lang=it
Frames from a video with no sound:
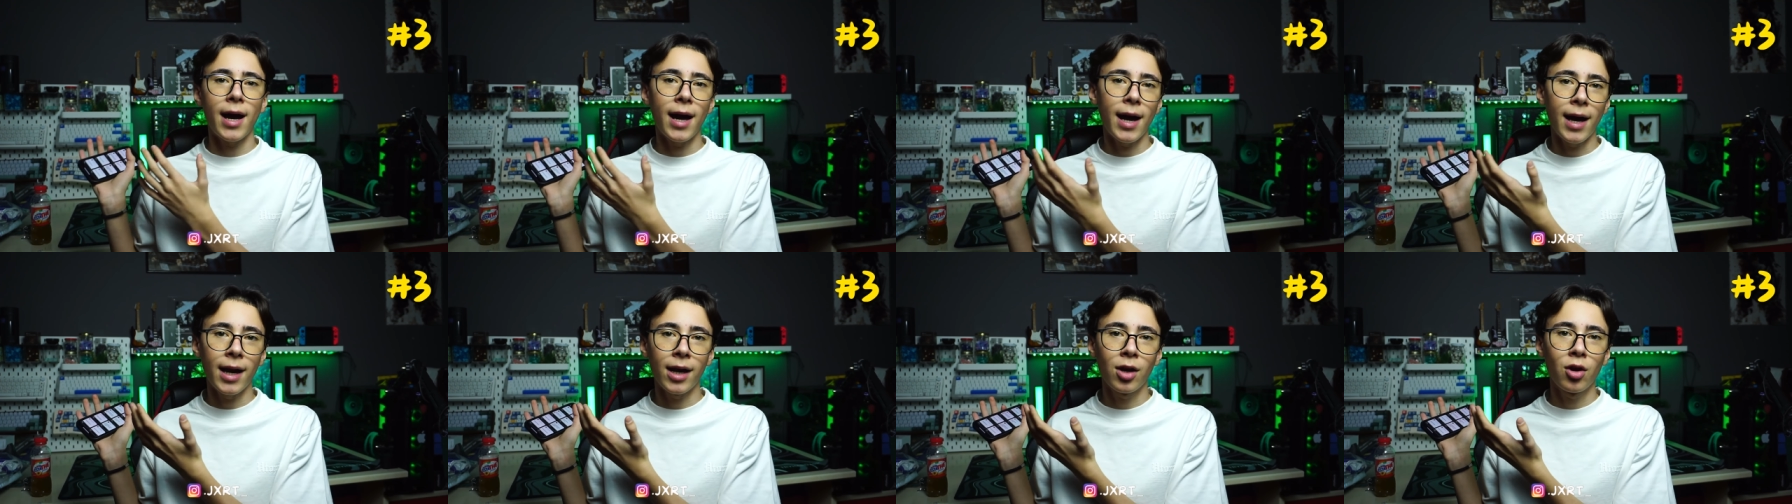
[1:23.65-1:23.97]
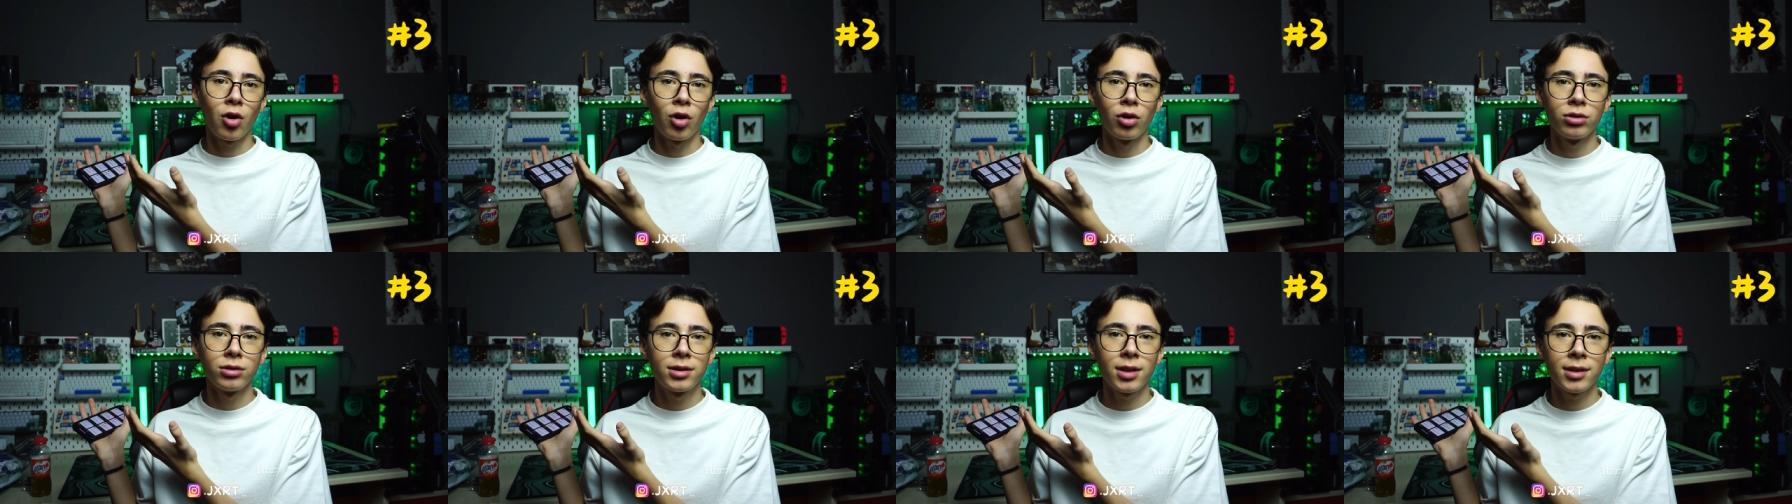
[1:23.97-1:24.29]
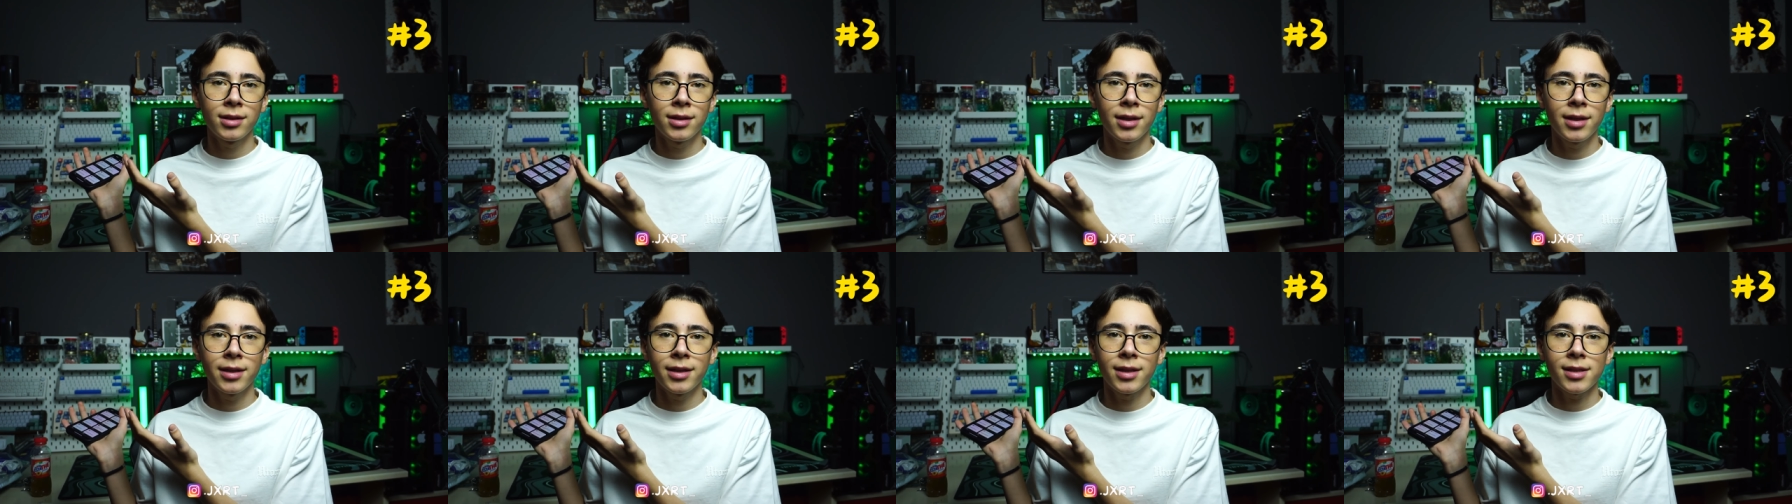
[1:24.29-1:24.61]
al
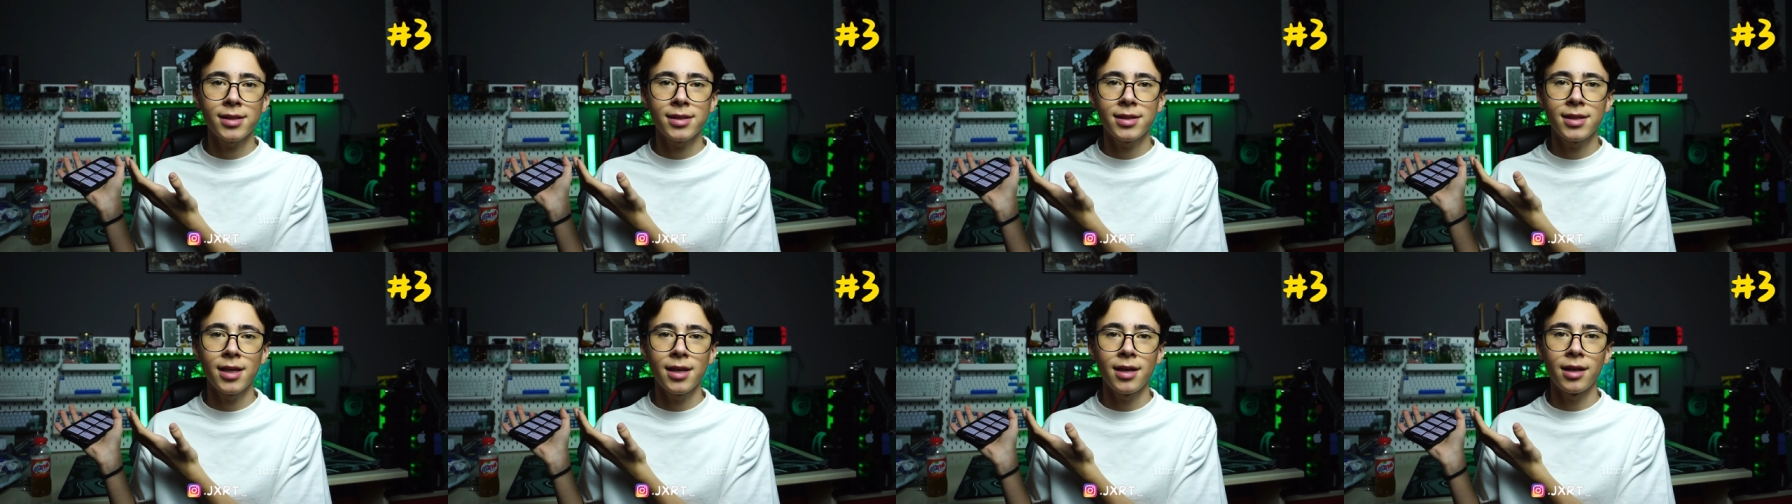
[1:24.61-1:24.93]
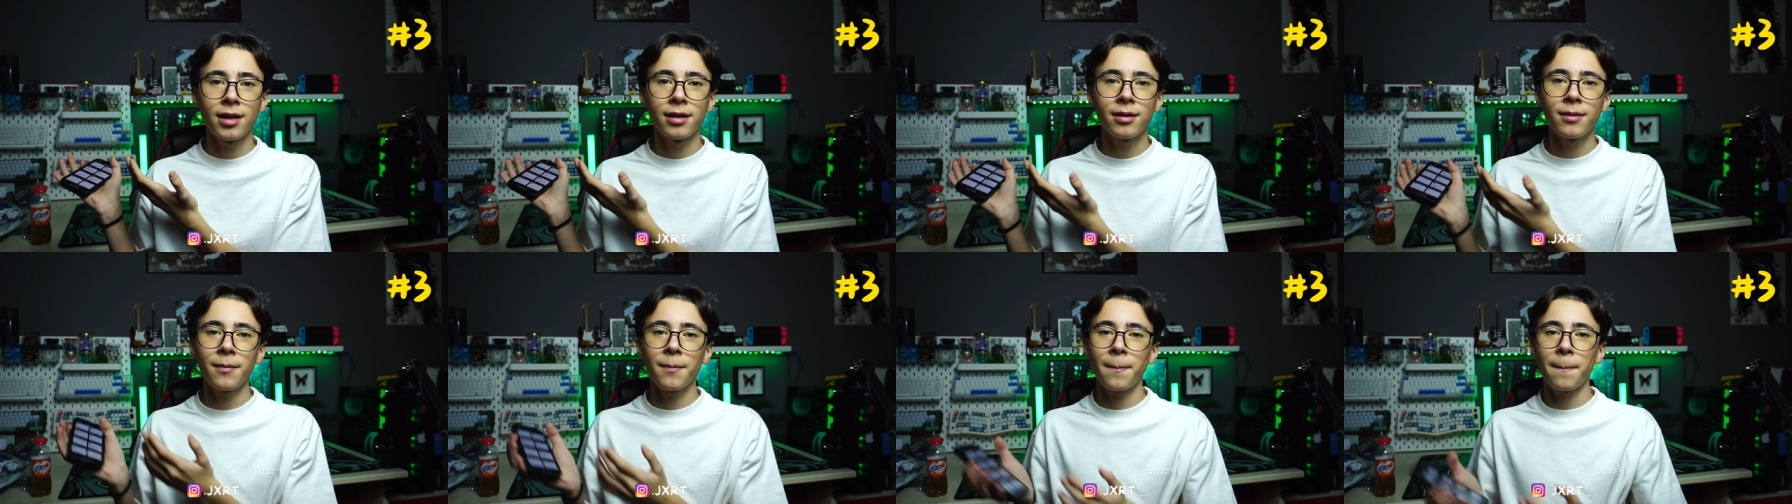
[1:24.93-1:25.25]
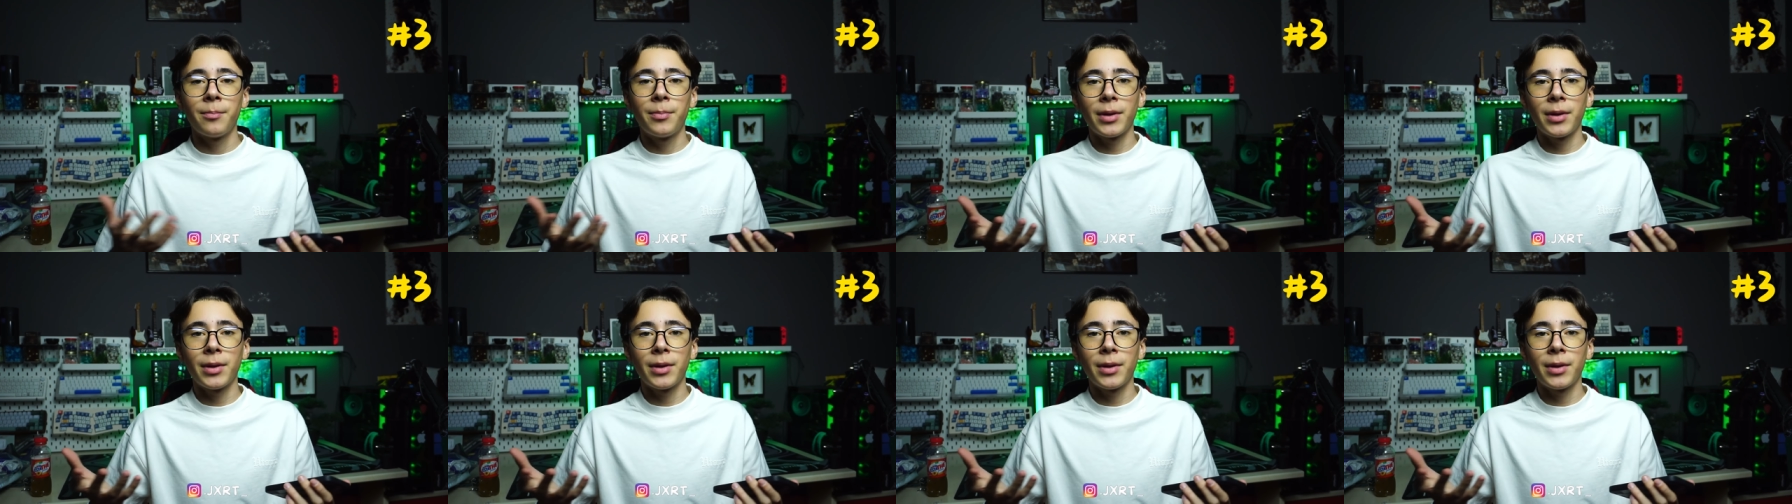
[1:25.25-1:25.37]
content delle tastiere